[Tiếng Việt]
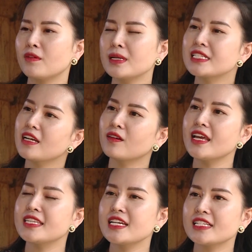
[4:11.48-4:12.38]
Bác sĩ có
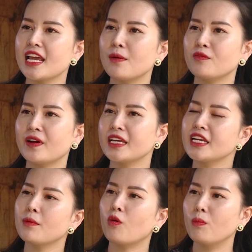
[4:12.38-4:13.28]
thể chia sẻ một vài
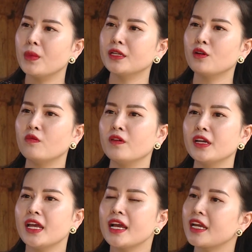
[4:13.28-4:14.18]
kinh nghiệm của mình đối
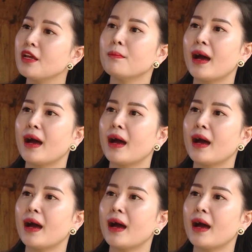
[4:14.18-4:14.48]
với cái địa